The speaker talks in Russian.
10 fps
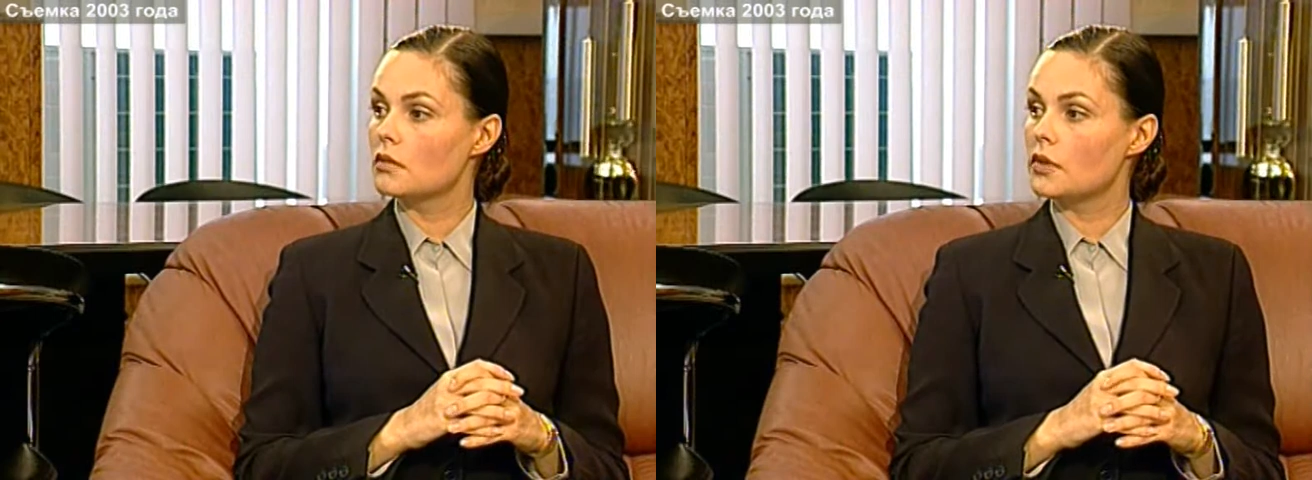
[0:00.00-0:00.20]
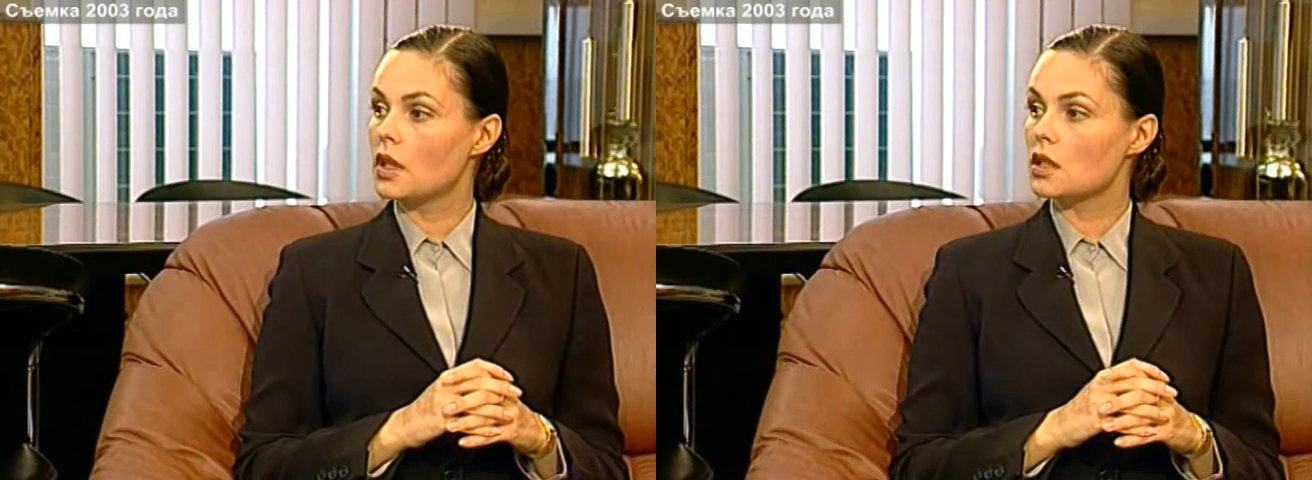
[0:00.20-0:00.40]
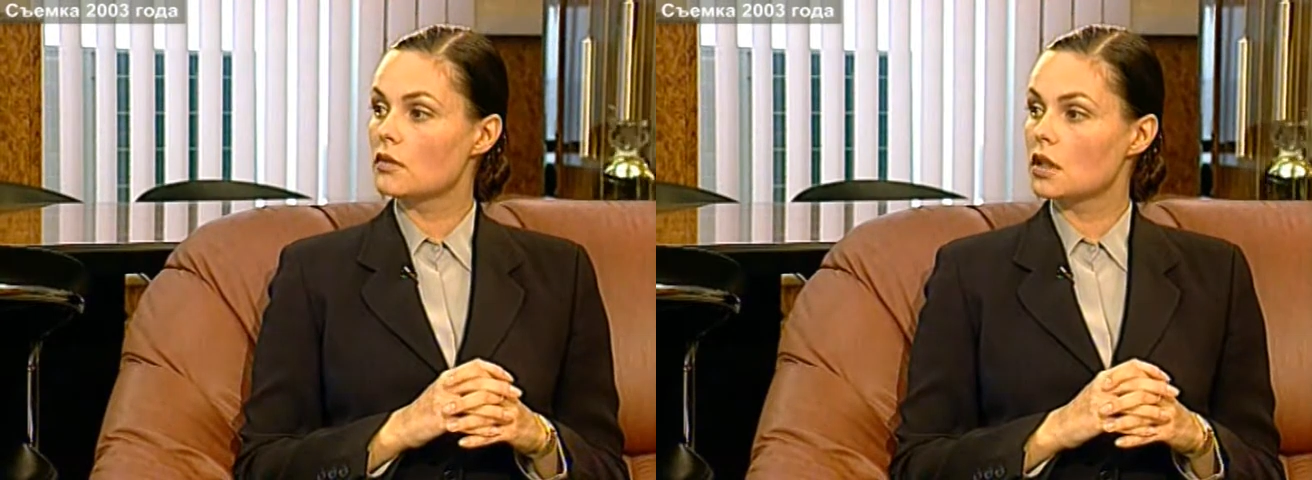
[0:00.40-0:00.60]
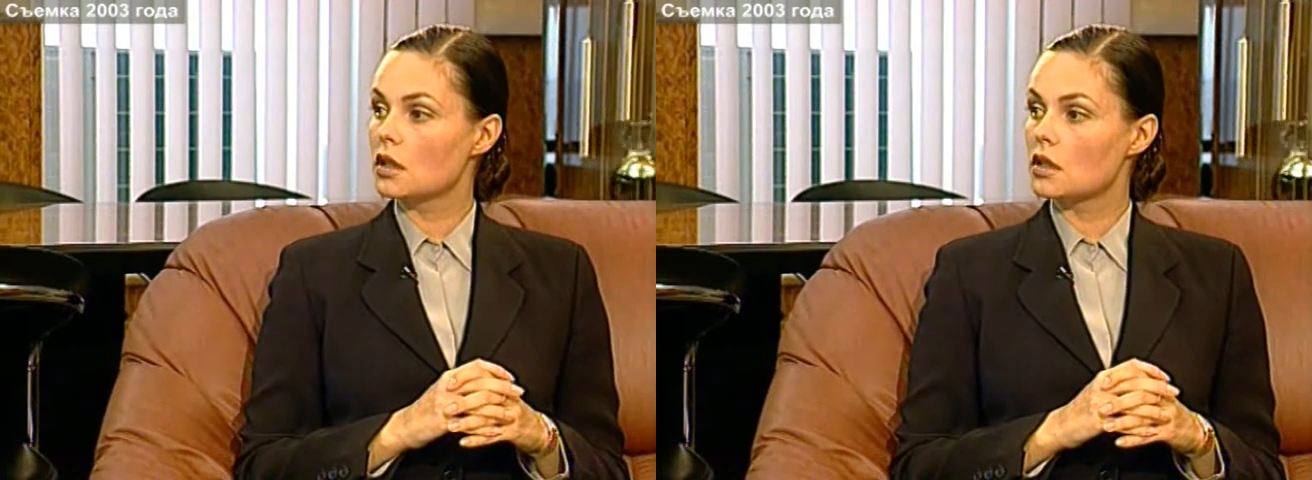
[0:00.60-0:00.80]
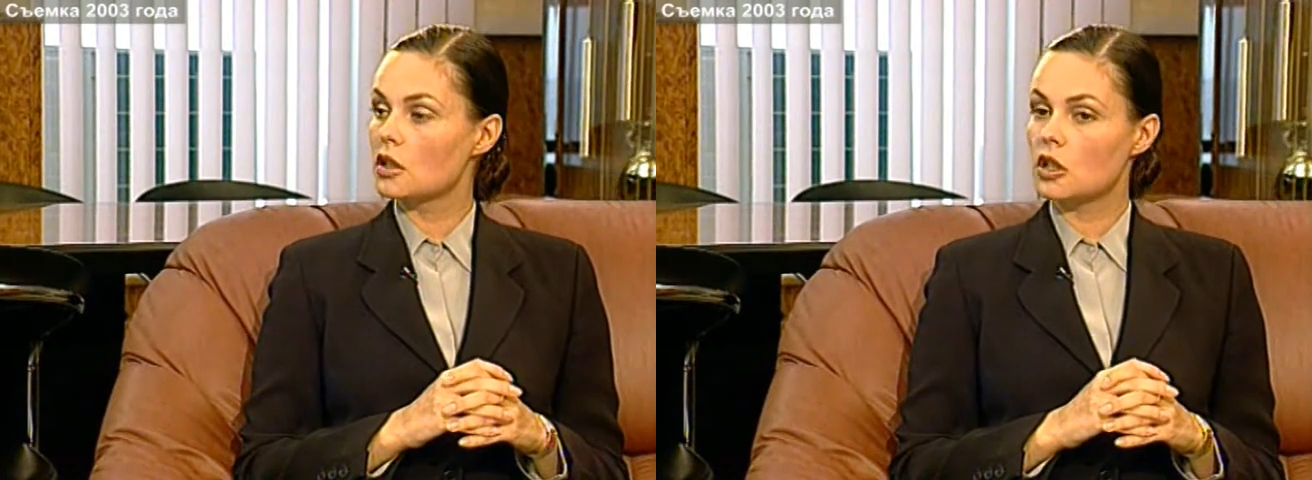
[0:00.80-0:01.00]
финансовый
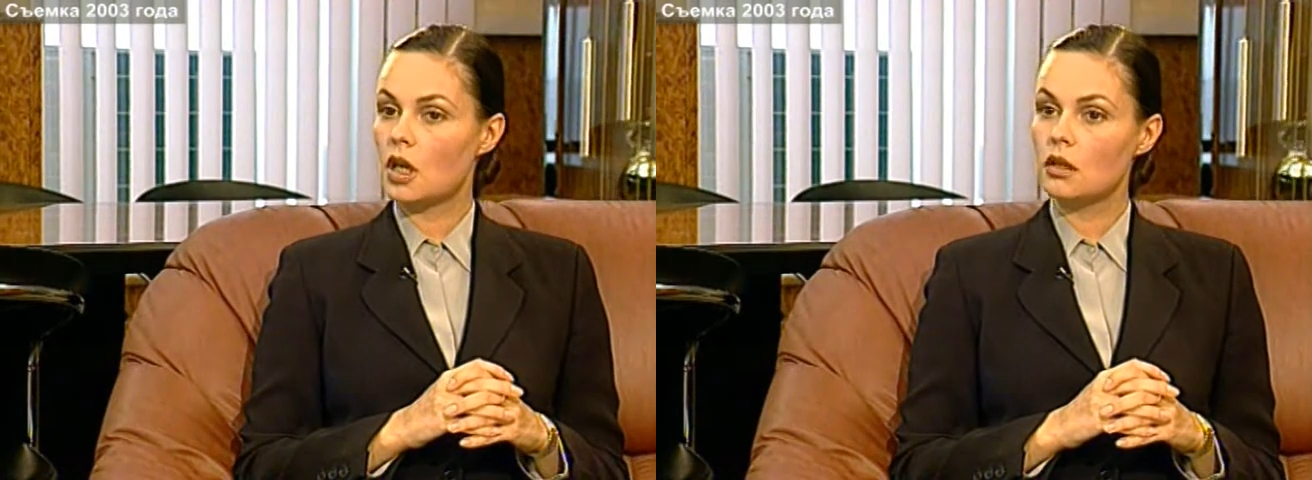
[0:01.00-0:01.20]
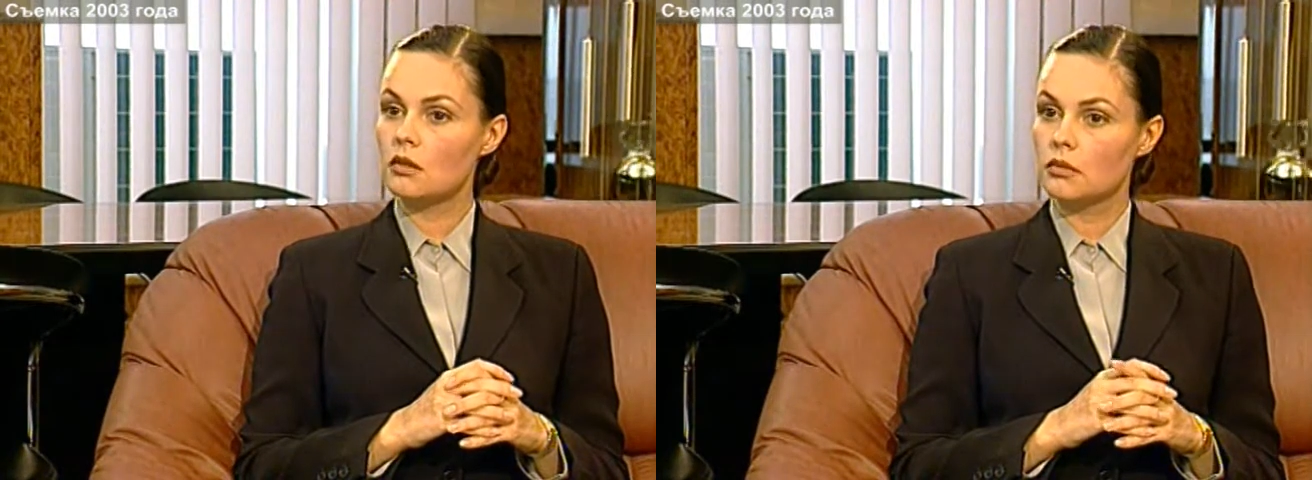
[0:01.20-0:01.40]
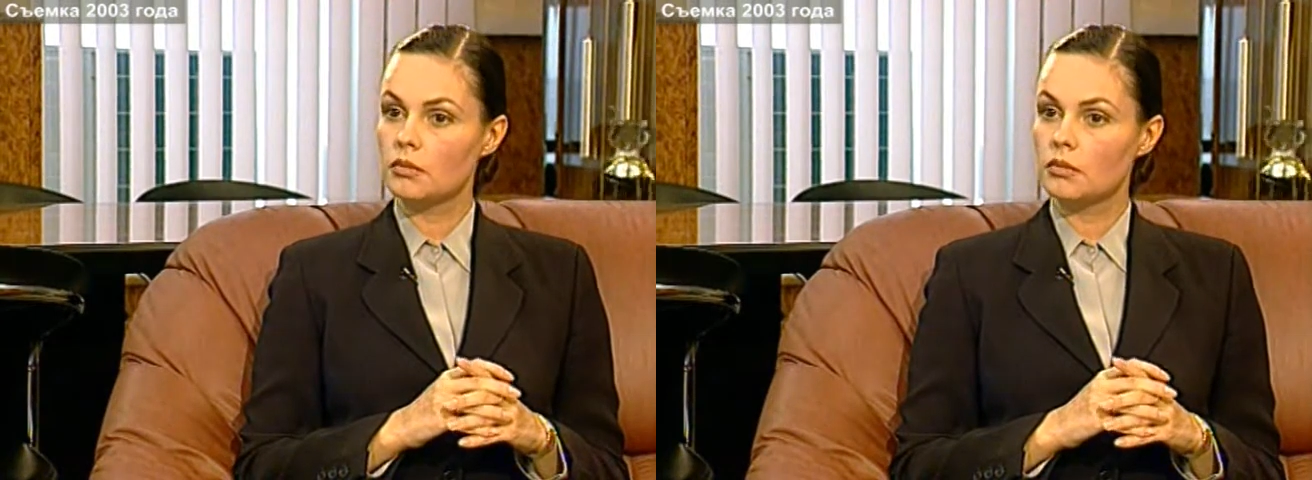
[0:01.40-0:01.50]
рынок США